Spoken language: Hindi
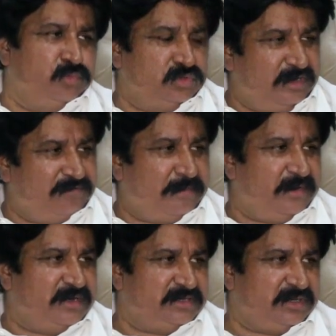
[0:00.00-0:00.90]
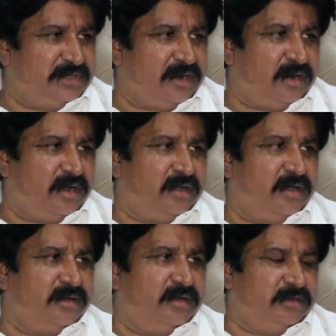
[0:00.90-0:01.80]
मुख्तलिफ अपने रिश्तेदार
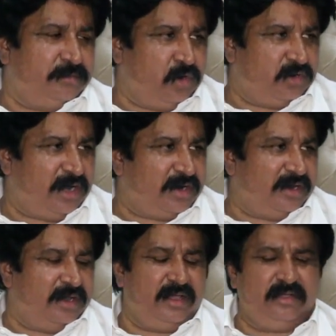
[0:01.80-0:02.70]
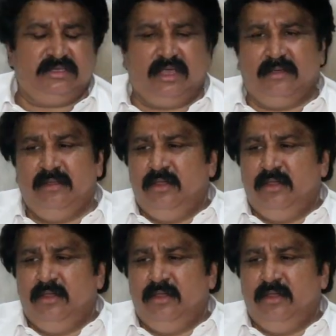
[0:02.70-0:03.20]
कर दबाव डाल रहे हैं या